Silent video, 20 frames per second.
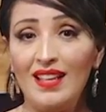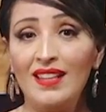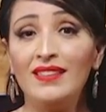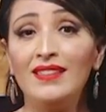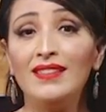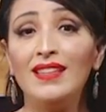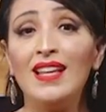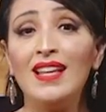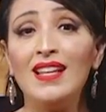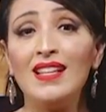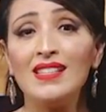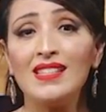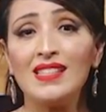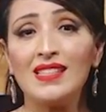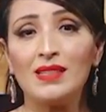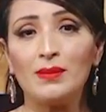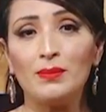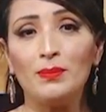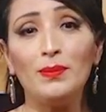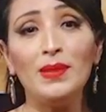
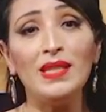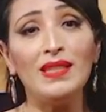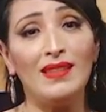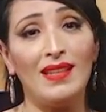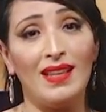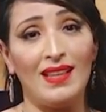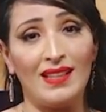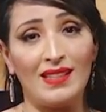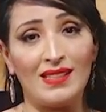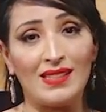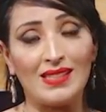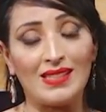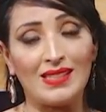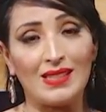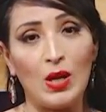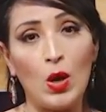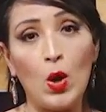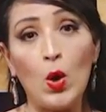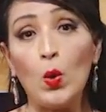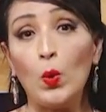الناس من
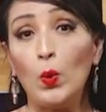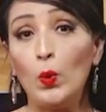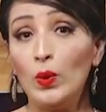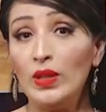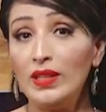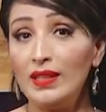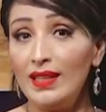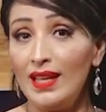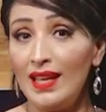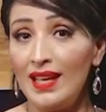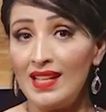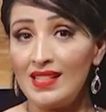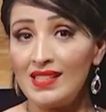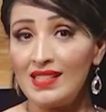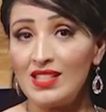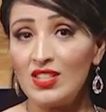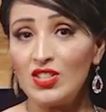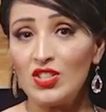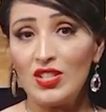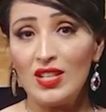ناس
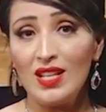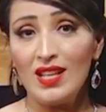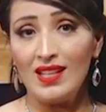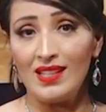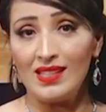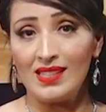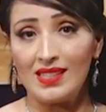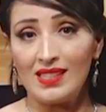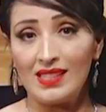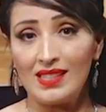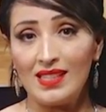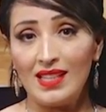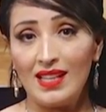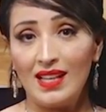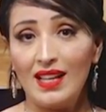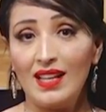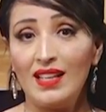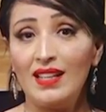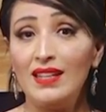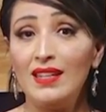والناس جناس
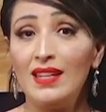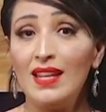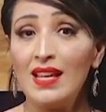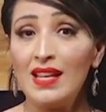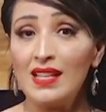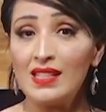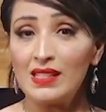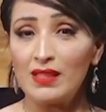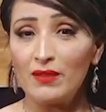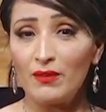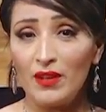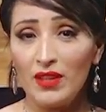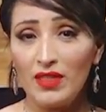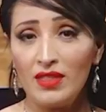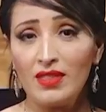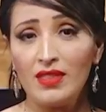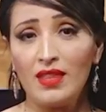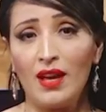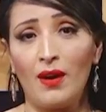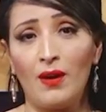ناس
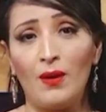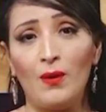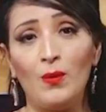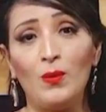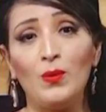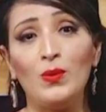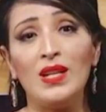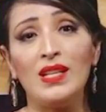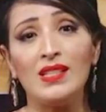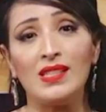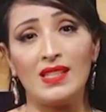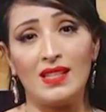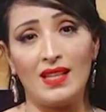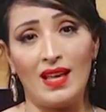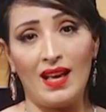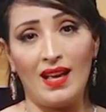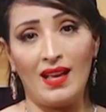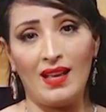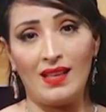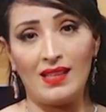فضة وناس
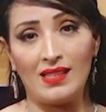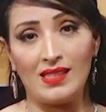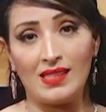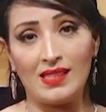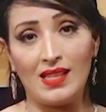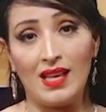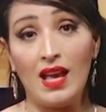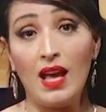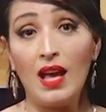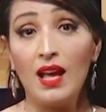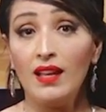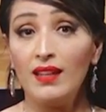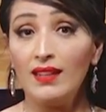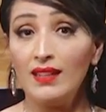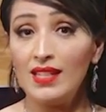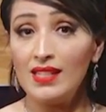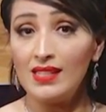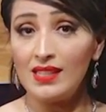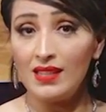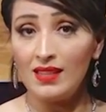نحاس
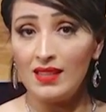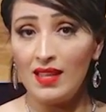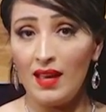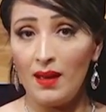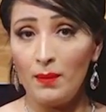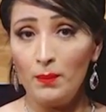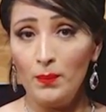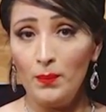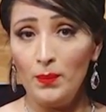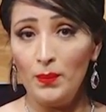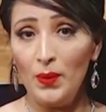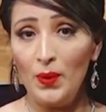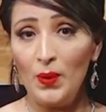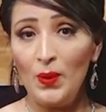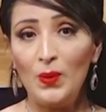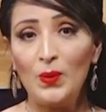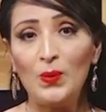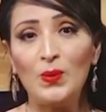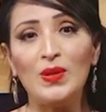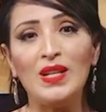ناس ذهب
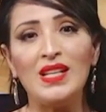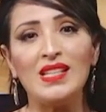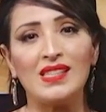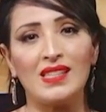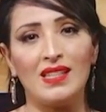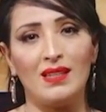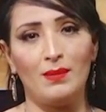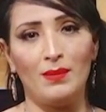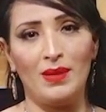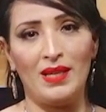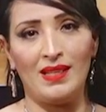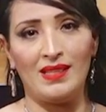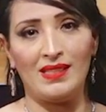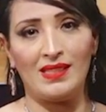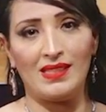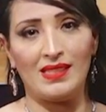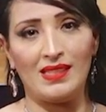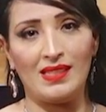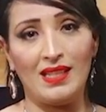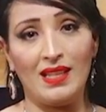وناس
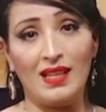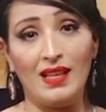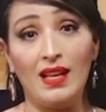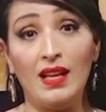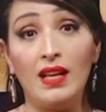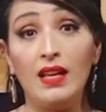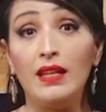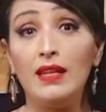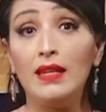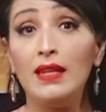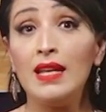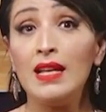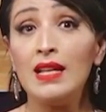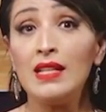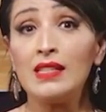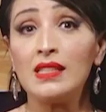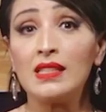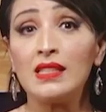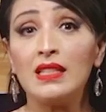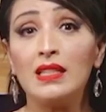الماس
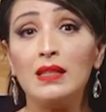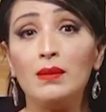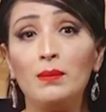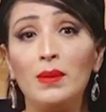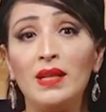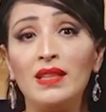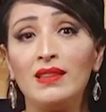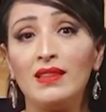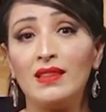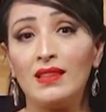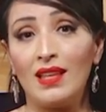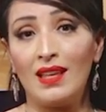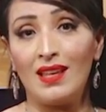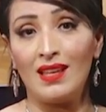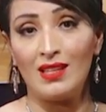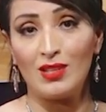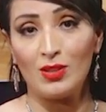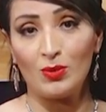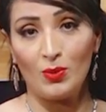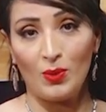ناس كيما
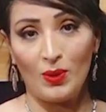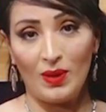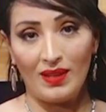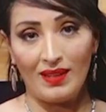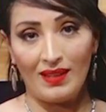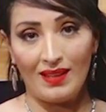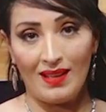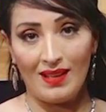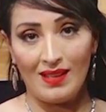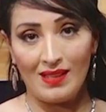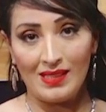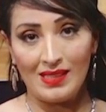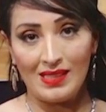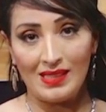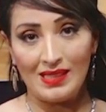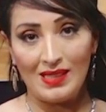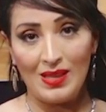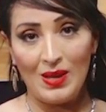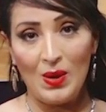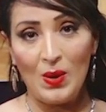التاج فوق
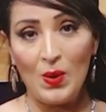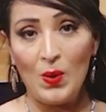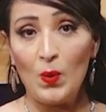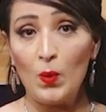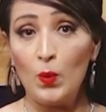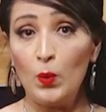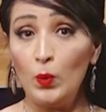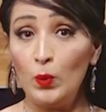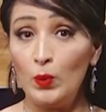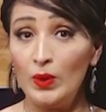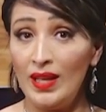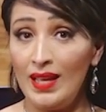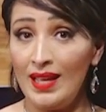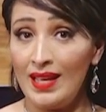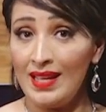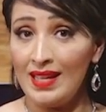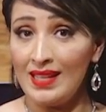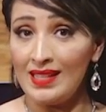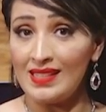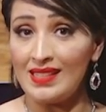الراس
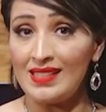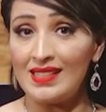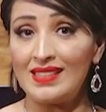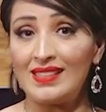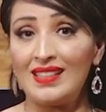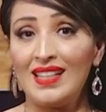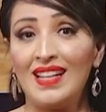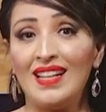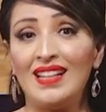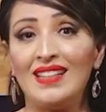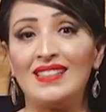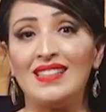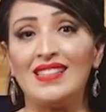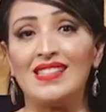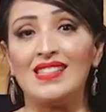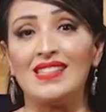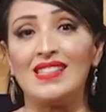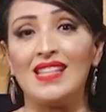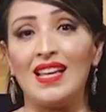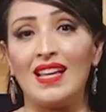وناس تحت
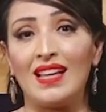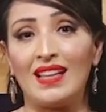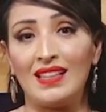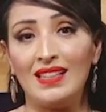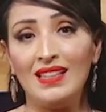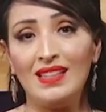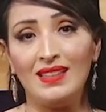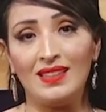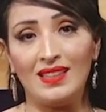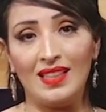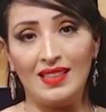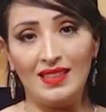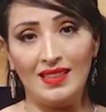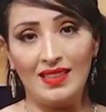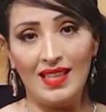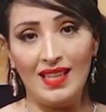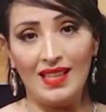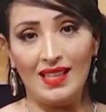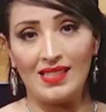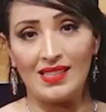الساقين
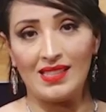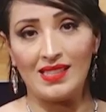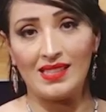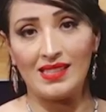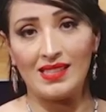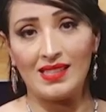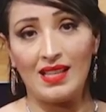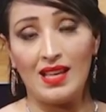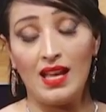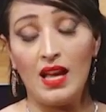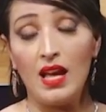تنداس